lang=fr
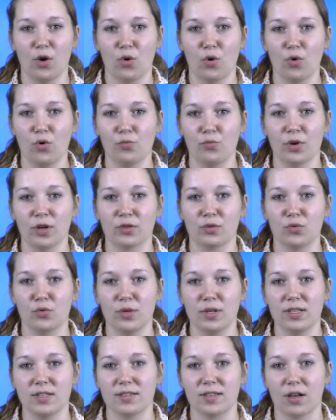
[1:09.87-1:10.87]
au moins
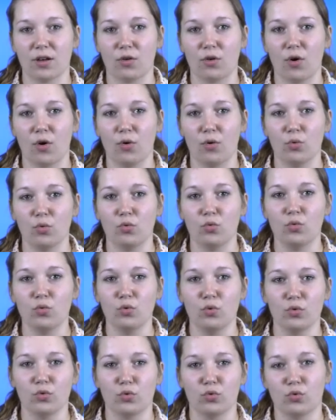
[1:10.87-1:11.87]
tous les 5 ans
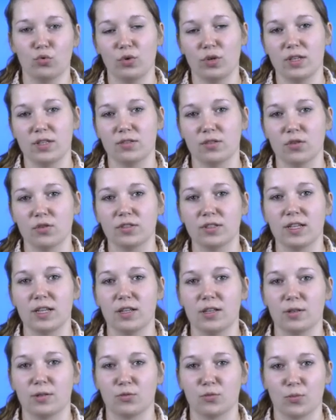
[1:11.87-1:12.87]
ou tous les ans
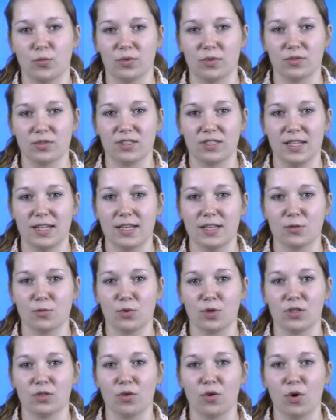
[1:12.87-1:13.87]
si
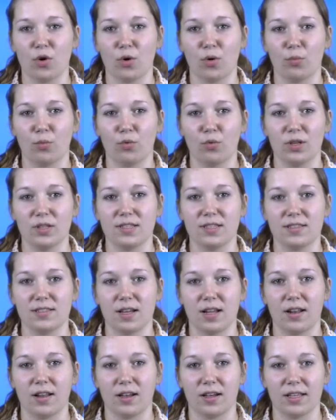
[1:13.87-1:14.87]
l'exploitant emploie des
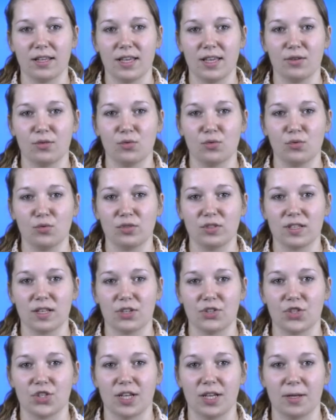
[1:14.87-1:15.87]
salariés ou
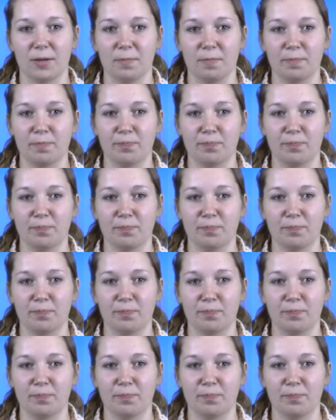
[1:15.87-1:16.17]
stagiaires.